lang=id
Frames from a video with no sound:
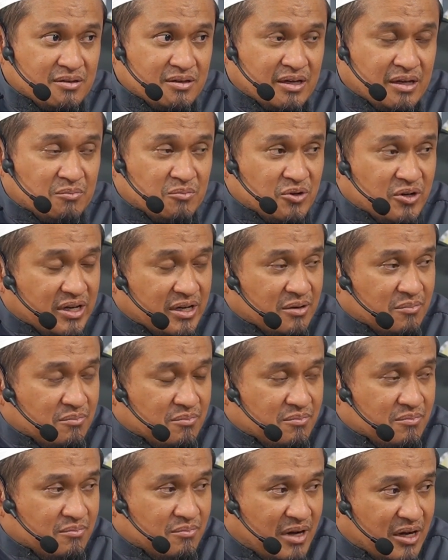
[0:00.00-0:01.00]
ya
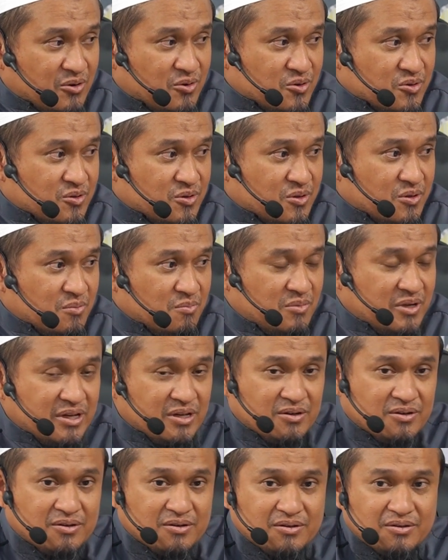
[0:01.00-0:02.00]
mungkin bagus untuk
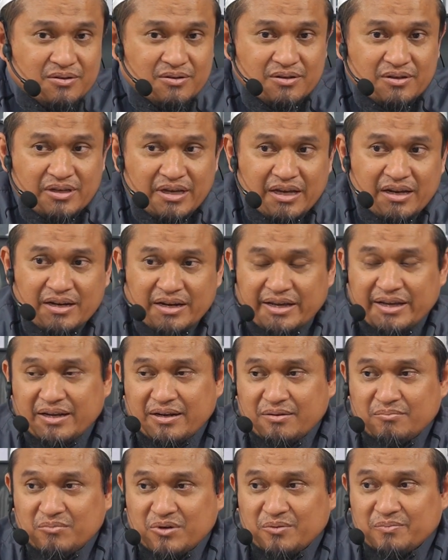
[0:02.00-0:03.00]
beliau yang
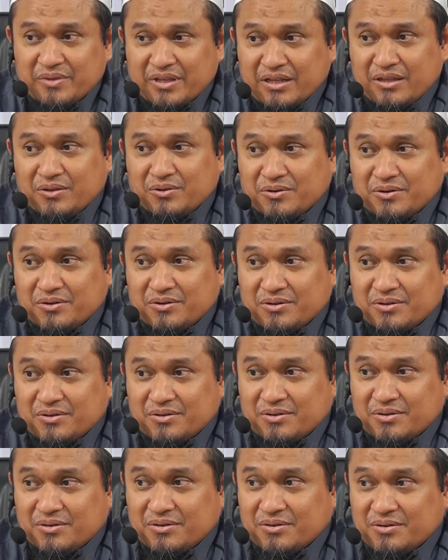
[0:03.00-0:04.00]
lain belum tentu
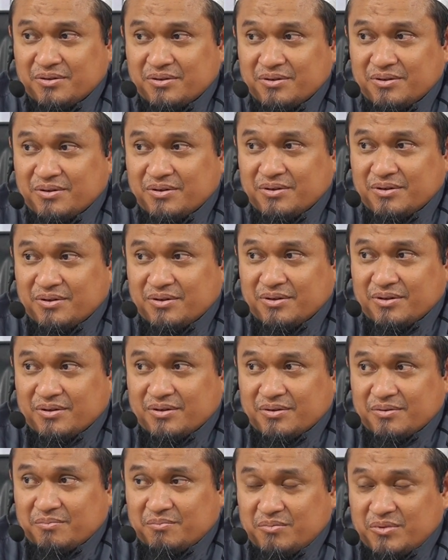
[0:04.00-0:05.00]

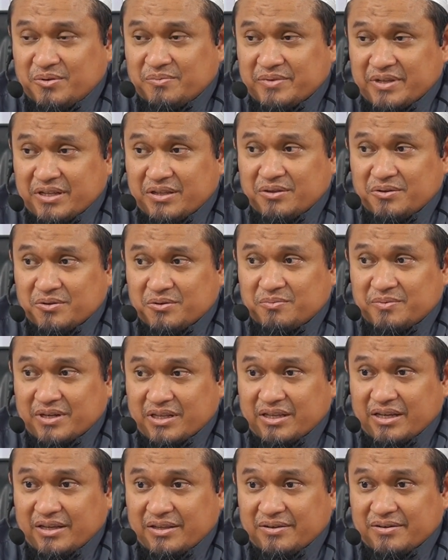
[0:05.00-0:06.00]
belum tentu
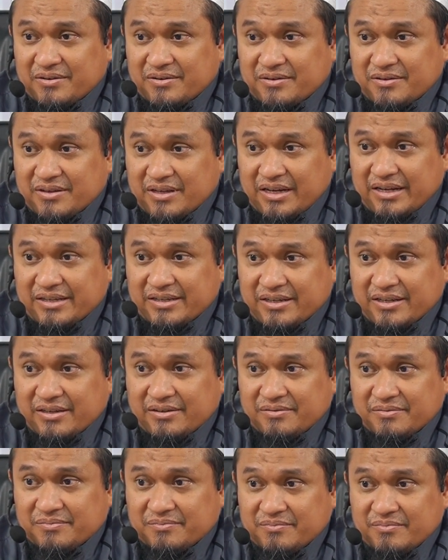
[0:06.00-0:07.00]
seperti itu jelas ya
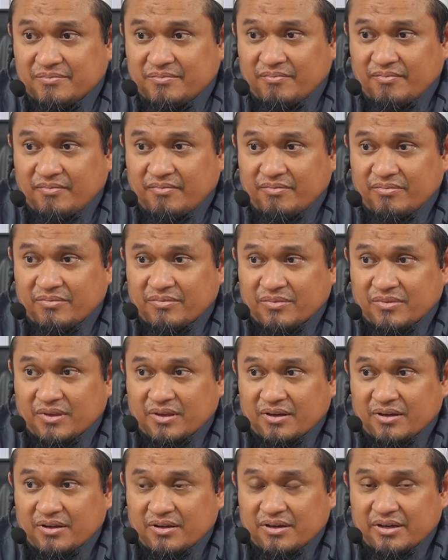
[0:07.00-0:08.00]

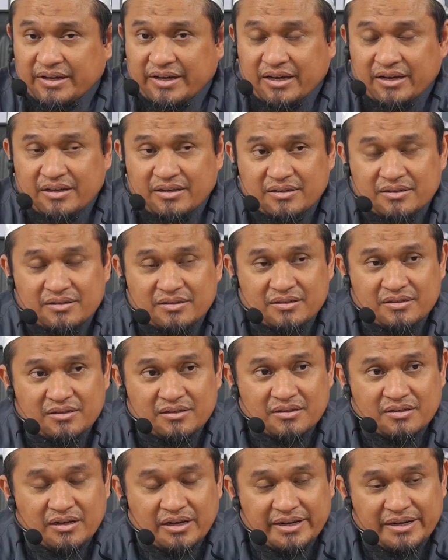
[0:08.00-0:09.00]
ya
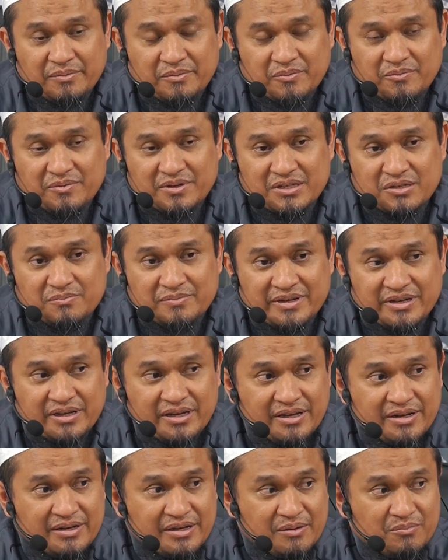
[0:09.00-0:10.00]
ada memang
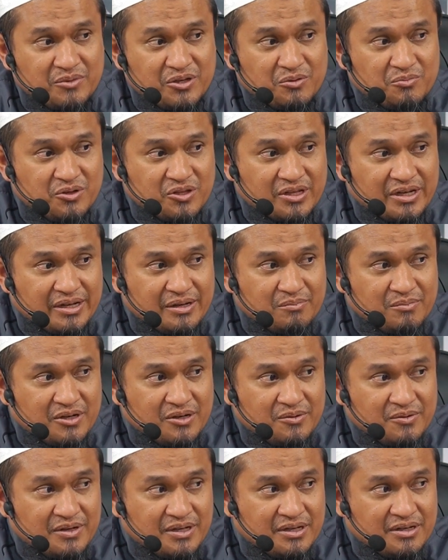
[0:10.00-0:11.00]
sebagian yang menyebutkan
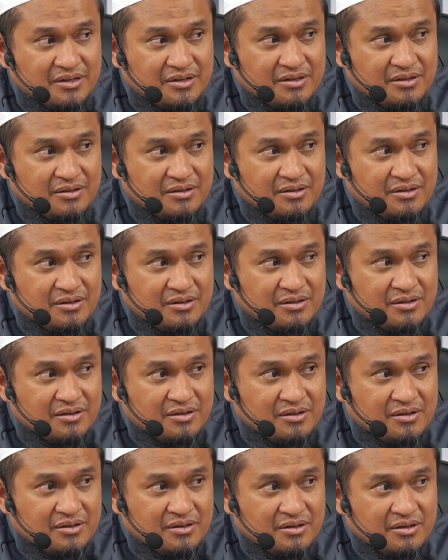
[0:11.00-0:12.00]
bahwa
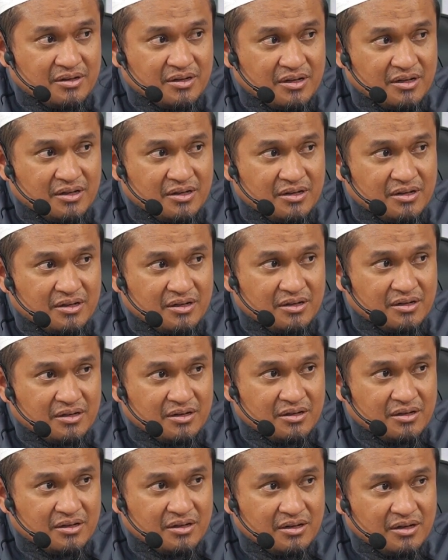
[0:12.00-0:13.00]

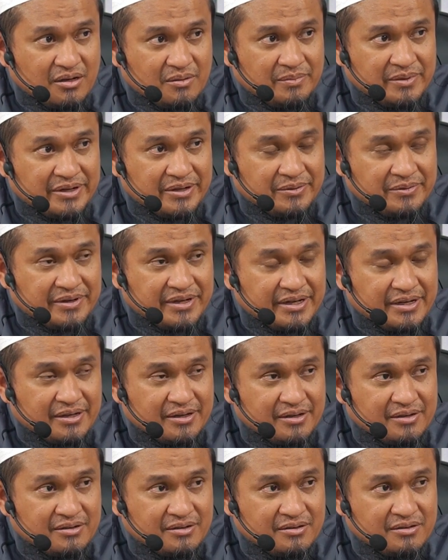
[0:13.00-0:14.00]
uh, apa
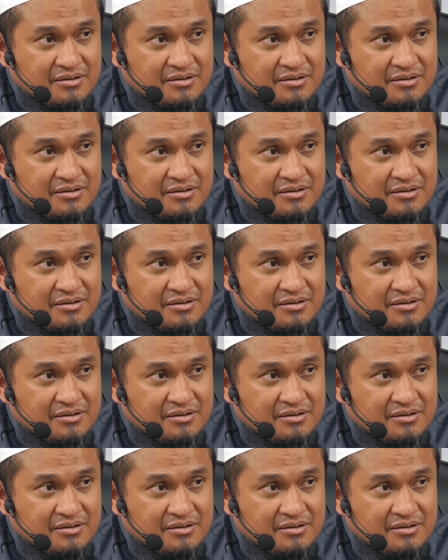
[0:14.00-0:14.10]
namanya